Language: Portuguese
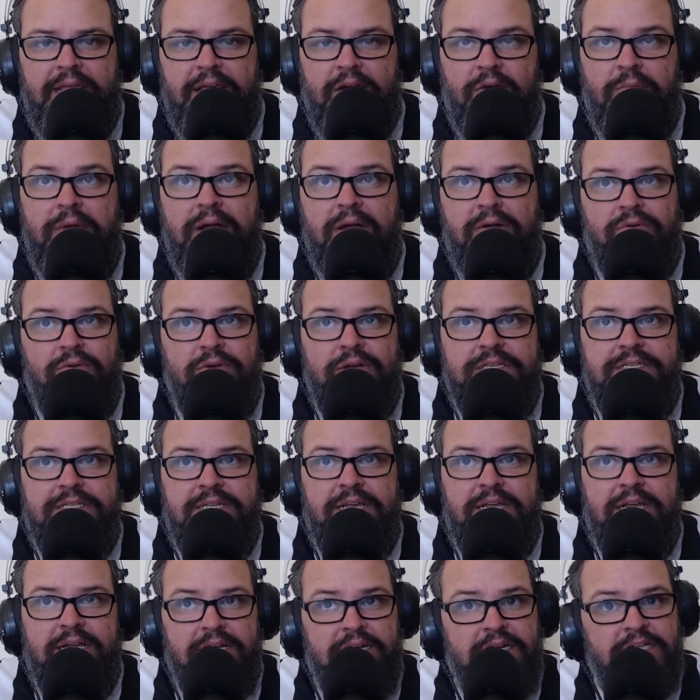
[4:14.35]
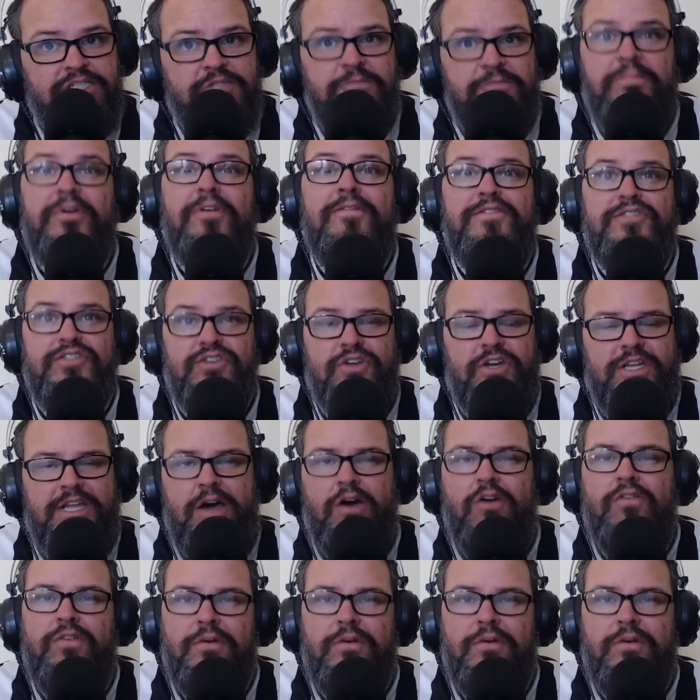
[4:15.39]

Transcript: é uma coisa antiprofissional,